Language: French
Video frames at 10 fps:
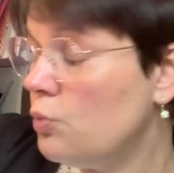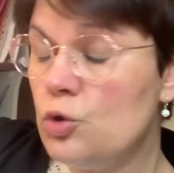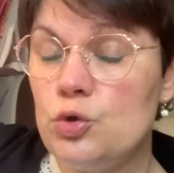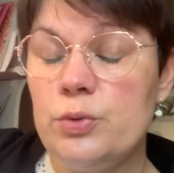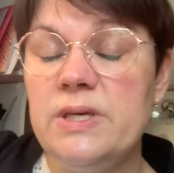me
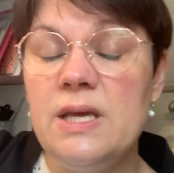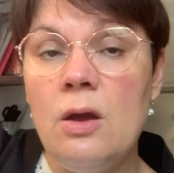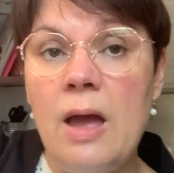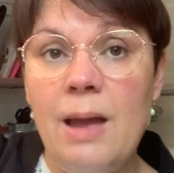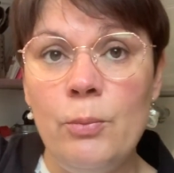suis
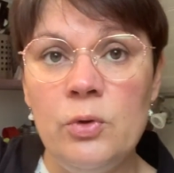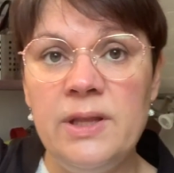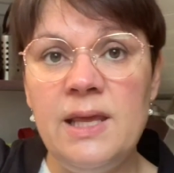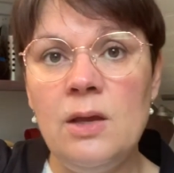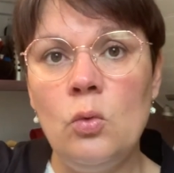
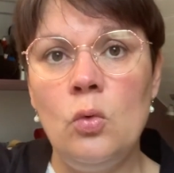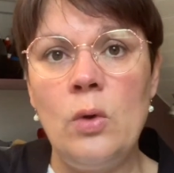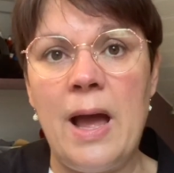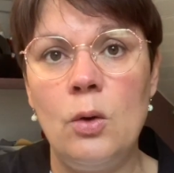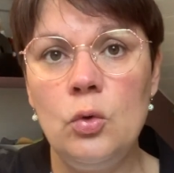abonné abonnée
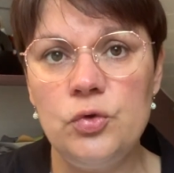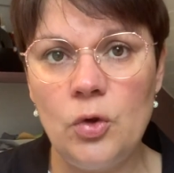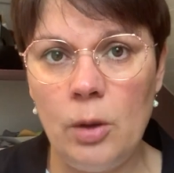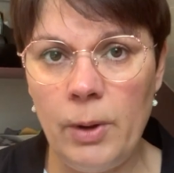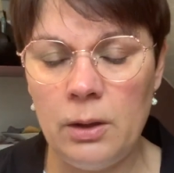à
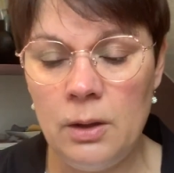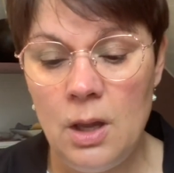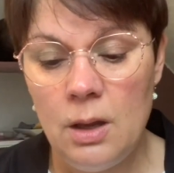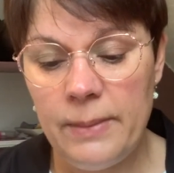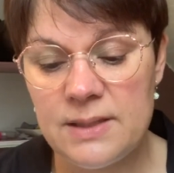Octobre
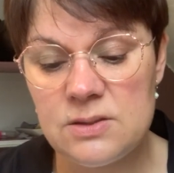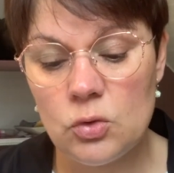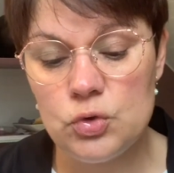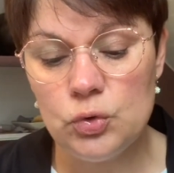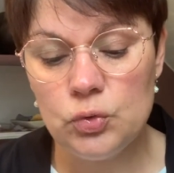parce
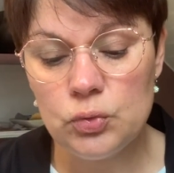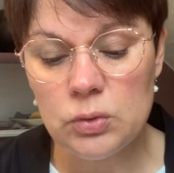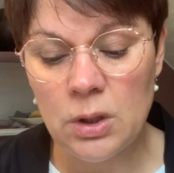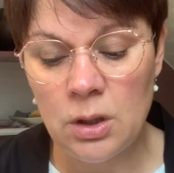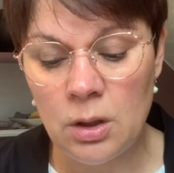que du
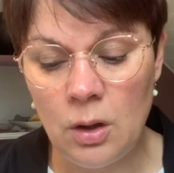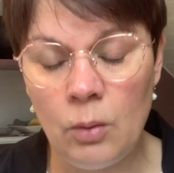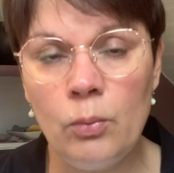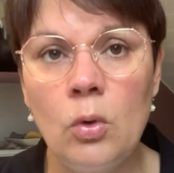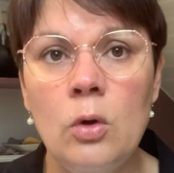coup, en
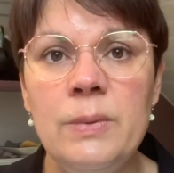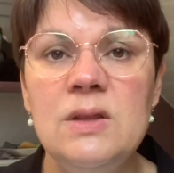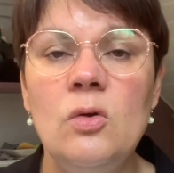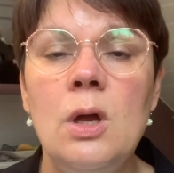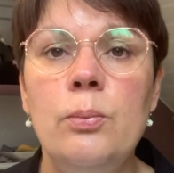me
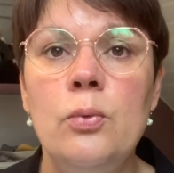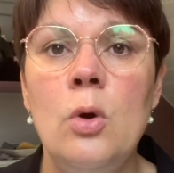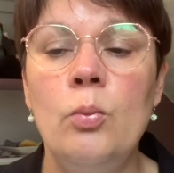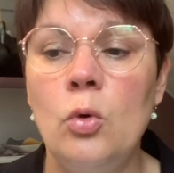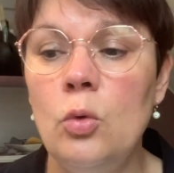remettant un peu,
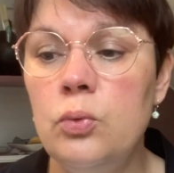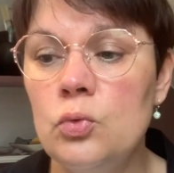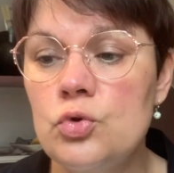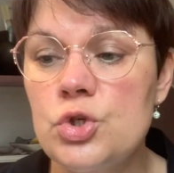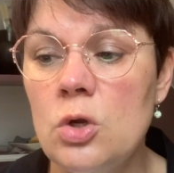en me
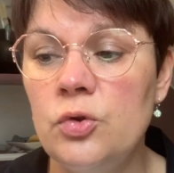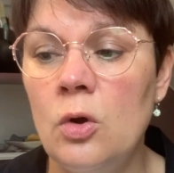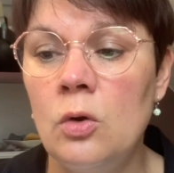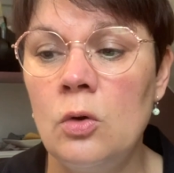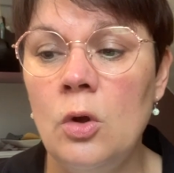replongeant
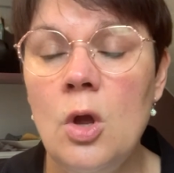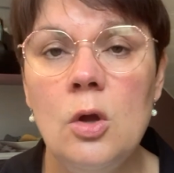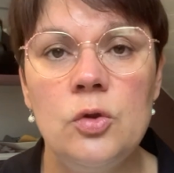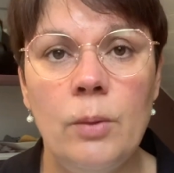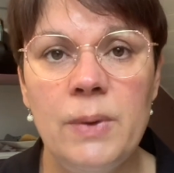dans,
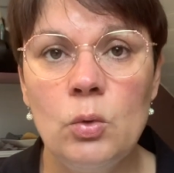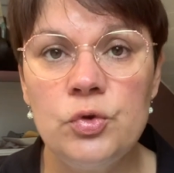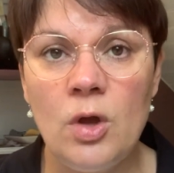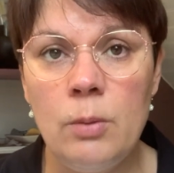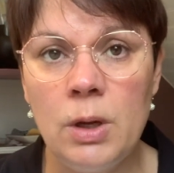mes
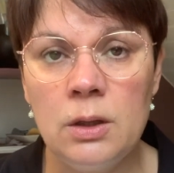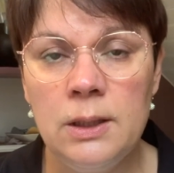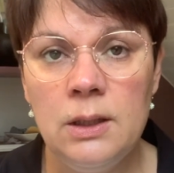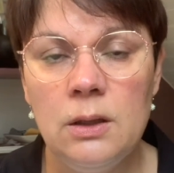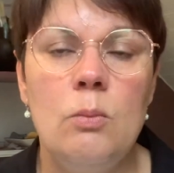Octobre,
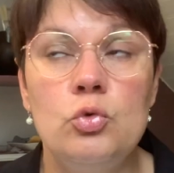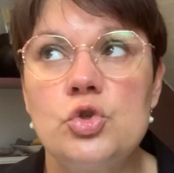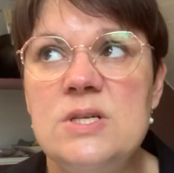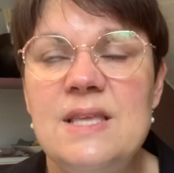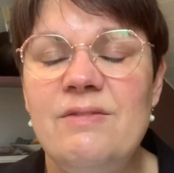bon, je
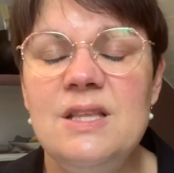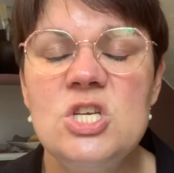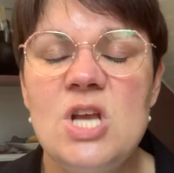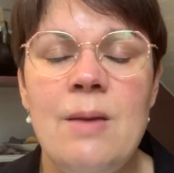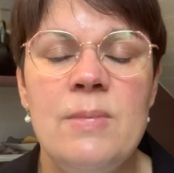le savais
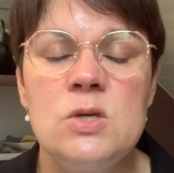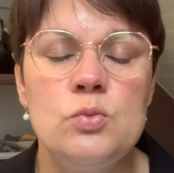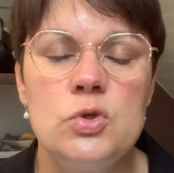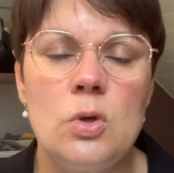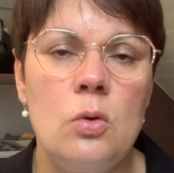déjà, mais je
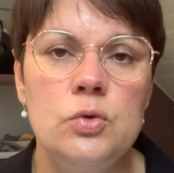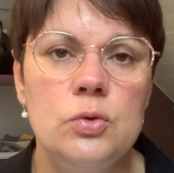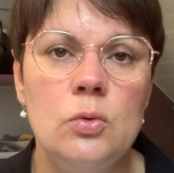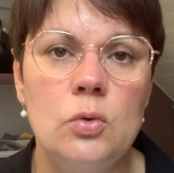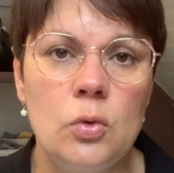me suis
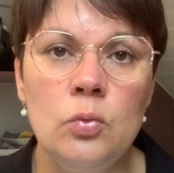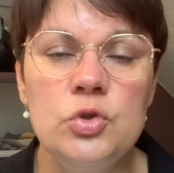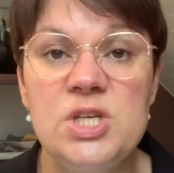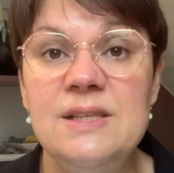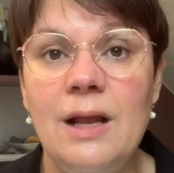rendue compte,
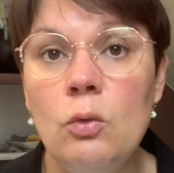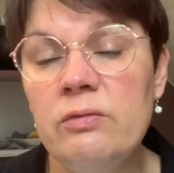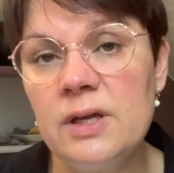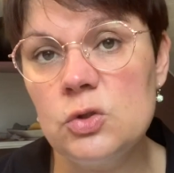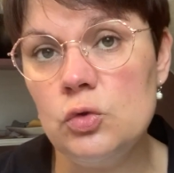j'ai été
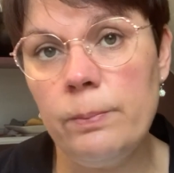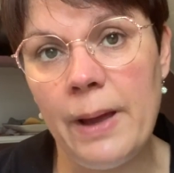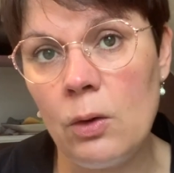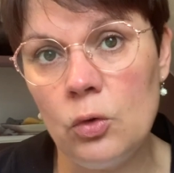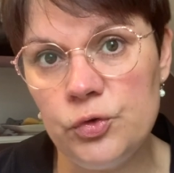convaincue
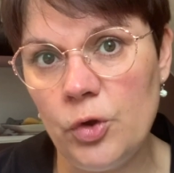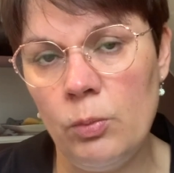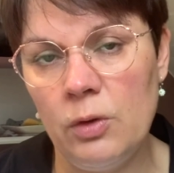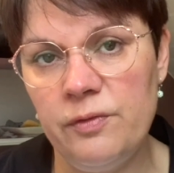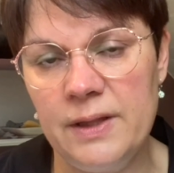par
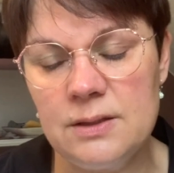Octobre en fait.